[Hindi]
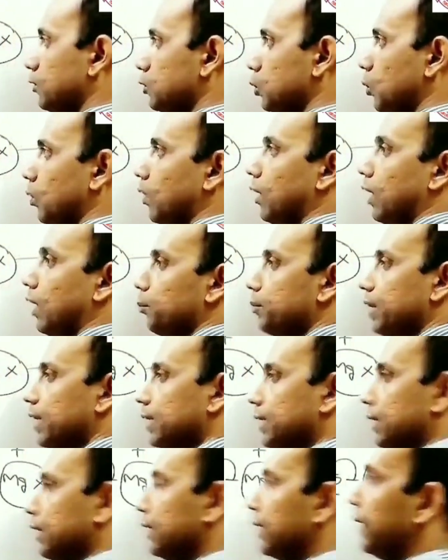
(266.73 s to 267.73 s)
तो हम
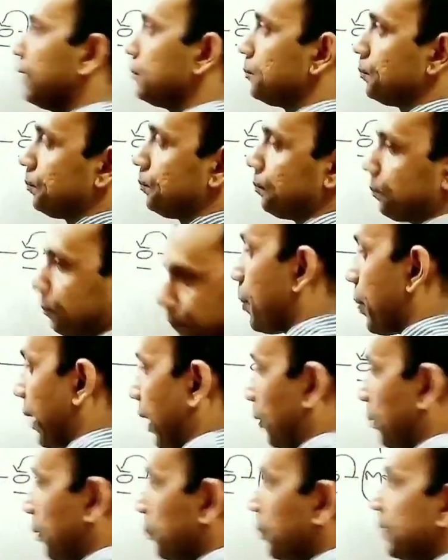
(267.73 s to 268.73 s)
क्या करेंगे
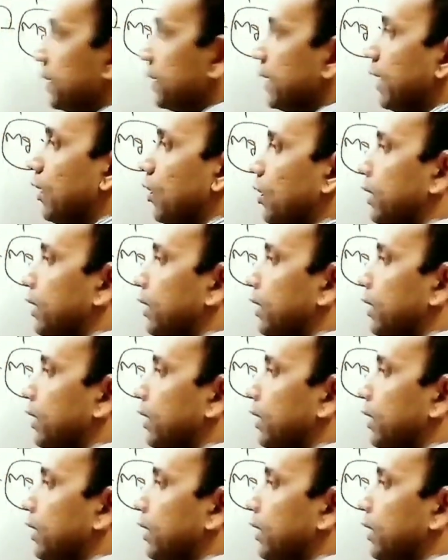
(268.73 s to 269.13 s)
अब हमें पता है